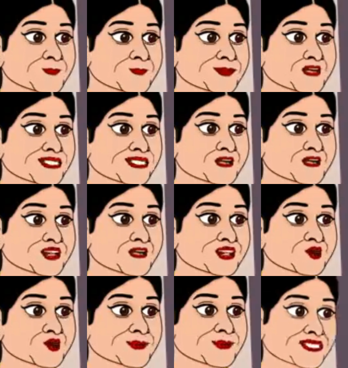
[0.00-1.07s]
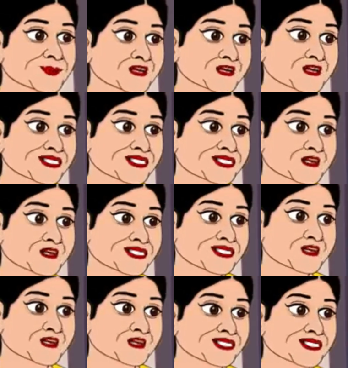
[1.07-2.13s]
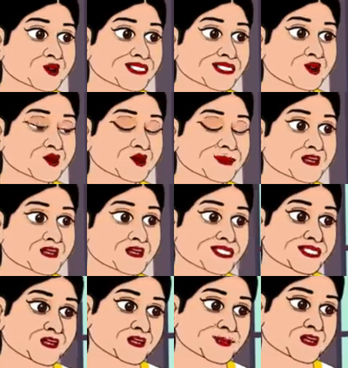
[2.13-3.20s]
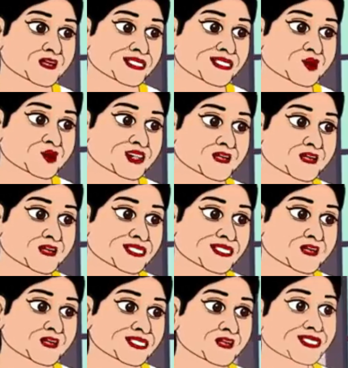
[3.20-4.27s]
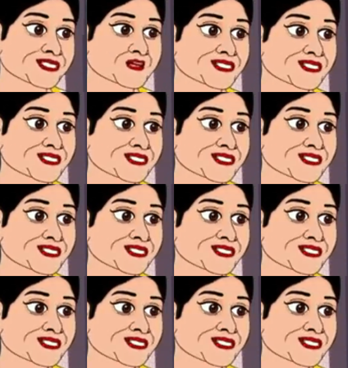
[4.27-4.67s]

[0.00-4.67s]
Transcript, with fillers: अगर तुम्हें अपनी माँ की जान प्यारी है तो तुम्हें इस नौकरानी के साथ शादी करनी ही